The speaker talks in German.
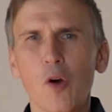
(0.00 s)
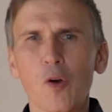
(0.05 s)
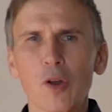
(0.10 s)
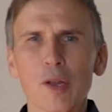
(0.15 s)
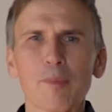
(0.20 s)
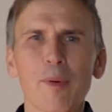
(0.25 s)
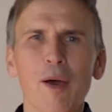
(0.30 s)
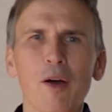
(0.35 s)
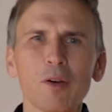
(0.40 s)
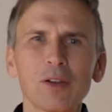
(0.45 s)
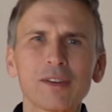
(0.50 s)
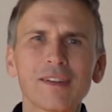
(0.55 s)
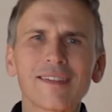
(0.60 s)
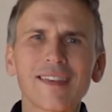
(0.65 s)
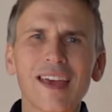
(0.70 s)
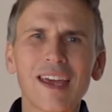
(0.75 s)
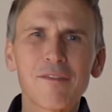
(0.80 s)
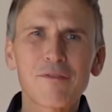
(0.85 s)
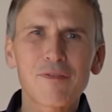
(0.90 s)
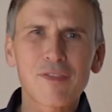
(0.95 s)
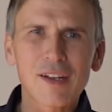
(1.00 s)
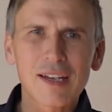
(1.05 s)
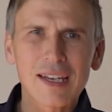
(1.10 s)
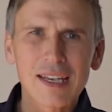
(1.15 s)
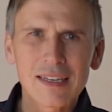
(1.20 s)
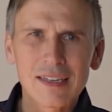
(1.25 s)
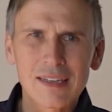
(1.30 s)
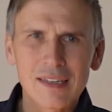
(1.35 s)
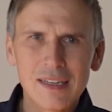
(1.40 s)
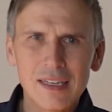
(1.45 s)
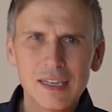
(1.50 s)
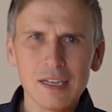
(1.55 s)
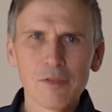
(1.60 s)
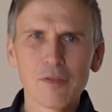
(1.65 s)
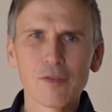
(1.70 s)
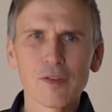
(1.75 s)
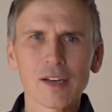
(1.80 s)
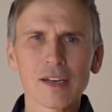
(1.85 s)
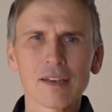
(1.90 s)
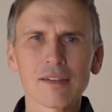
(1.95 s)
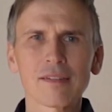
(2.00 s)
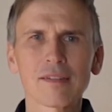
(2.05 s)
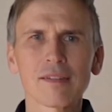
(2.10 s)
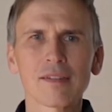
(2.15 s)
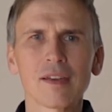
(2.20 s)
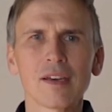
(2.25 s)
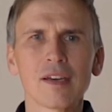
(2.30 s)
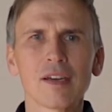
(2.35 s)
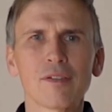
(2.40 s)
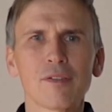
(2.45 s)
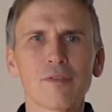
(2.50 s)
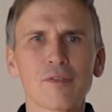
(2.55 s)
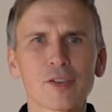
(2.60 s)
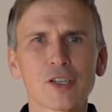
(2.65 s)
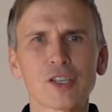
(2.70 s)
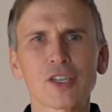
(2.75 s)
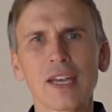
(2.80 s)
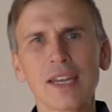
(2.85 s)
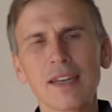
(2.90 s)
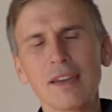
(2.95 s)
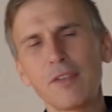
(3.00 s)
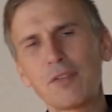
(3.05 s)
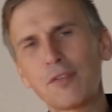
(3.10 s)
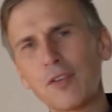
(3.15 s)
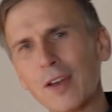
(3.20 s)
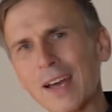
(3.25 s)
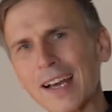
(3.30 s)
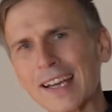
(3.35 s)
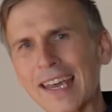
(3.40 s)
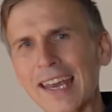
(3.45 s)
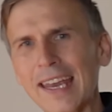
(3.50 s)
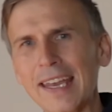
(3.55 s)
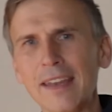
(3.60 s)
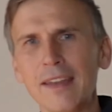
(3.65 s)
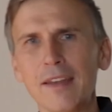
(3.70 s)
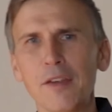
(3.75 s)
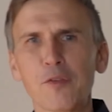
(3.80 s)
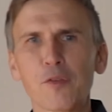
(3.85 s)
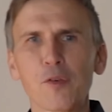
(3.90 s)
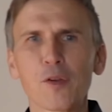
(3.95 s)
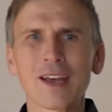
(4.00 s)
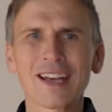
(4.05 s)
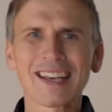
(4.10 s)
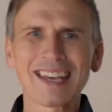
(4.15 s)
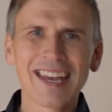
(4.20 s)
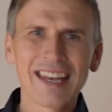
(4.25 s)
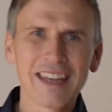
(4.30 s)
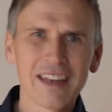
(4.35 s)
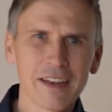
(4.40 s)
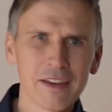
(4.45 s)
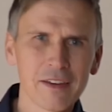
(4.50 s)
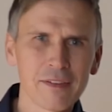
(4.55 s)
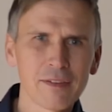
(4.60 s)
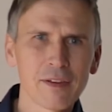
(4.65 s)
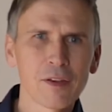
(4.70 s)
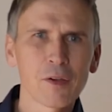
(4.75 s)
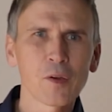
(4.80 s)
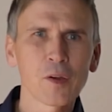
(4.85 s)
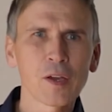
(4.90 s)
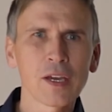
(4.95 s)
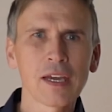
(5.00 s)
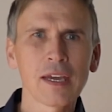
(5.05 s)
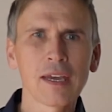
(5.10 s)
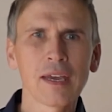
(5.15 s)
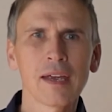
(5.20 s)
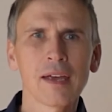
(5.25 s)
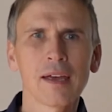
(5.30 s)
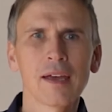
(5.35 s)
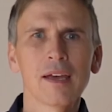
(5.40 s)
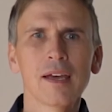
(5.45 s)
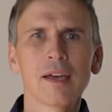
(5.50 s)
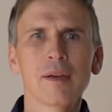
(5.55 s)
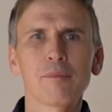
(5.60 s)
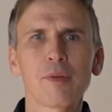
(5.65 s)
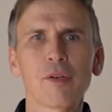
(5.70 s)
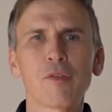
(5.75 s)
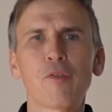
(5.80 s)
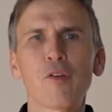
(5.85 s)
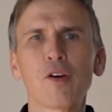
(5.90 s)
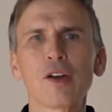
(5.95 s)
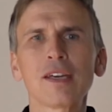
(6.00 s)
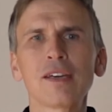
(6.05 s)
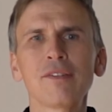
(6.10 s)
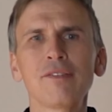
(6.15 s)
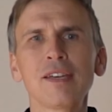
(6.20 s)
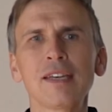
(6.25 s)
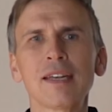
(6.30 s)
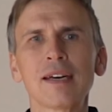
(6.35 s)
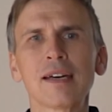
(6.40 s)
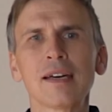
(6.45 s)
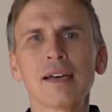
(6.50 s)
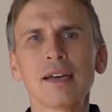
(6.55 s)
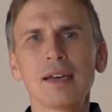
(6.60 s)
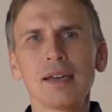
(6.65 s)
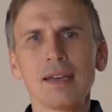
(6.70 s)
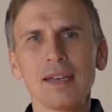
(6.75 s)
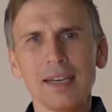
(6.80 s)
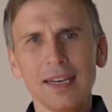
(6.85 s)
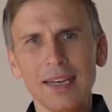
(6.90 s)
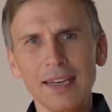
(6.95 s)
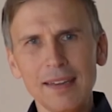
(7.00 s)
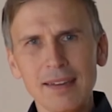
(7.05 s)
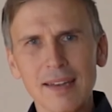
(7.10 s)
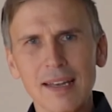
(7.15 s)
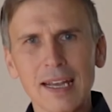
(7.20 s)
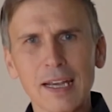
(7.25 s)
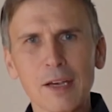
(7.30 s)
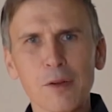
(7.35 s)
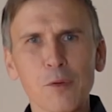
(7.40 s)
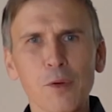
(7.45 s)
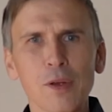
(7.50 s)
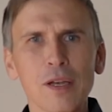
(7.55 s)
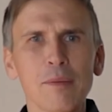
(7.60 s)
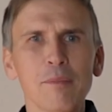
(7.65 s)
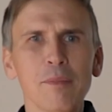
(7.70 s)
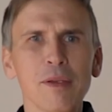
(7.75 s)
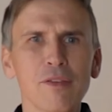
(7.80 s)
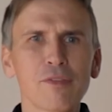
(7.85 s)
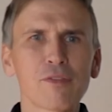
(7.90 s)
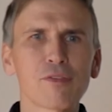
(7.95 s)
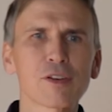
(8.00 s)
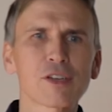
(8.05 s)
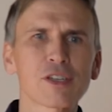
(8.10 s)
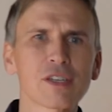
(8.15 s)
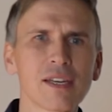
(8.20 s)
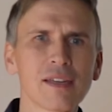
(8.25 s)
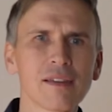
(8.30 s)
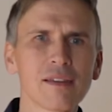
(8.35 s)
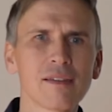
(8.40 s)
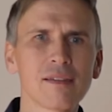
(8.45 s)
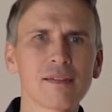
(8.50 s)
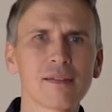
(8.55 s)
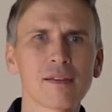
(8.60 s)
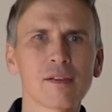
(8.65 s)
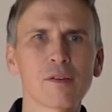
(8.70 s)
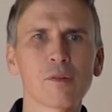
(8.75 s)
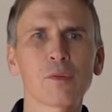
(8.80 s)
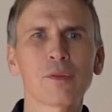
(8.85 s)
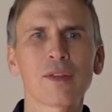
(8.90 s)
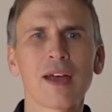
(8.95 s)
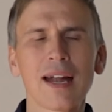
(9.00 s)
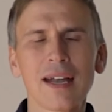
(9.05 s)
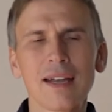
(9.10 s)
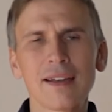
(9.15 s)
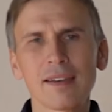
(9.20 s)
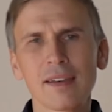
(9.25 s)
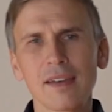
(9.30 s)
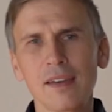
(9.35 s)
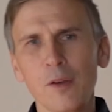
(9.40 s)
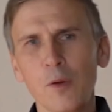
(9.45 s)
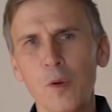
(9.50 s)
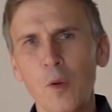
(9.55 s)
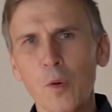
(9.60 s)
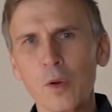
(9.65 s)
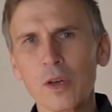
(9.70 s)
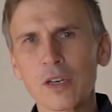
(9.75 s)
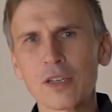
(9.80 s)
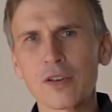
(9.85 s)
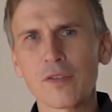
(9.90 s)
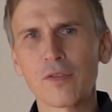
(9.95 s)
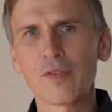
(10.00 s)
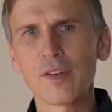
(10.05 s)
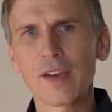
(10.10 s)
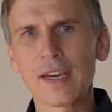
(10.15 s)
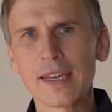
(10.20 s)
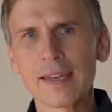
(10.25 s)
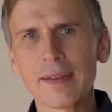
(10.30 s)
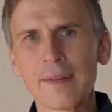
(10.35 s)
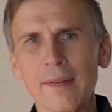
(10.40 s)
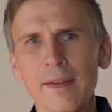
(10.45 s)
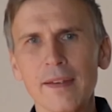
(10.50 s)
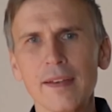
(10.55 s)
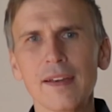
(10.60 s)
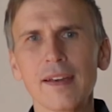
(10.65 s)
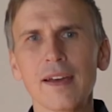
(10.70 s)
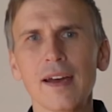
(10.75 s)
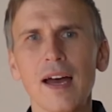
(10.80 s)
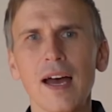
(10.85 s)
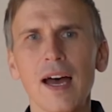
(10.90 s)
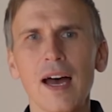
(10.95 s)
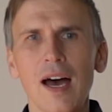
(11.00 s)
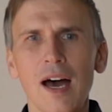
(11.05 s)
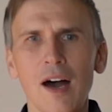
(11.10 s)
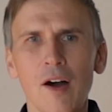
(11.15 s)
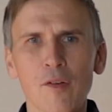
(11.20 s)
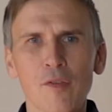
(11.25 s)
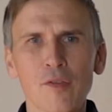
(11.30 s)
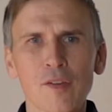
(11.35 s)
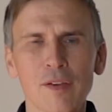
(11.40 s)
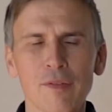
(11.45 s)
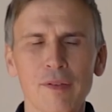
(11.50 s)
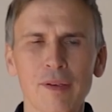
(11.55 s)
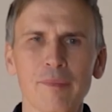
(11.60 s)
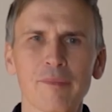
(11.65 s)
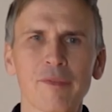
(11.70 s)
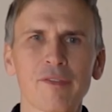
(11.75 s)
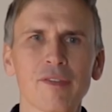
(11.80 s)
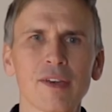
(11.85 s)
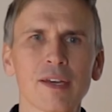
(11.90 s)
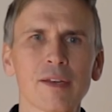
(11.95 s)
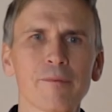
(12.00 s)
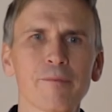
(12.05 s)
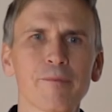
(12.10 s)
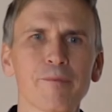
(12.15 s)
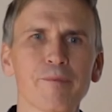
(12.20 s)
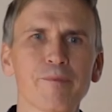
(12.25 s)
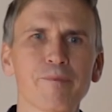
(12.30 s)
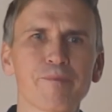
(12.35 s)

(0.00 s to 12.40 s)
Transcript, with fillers: Oder braucht es einfach ein tieferes Verständnis von Erkenntnis, von Erkenntnistheorie, bevor hier wieder intellektuelle Missverständnisse und alte ideologische Fäden aufgewärmt werden.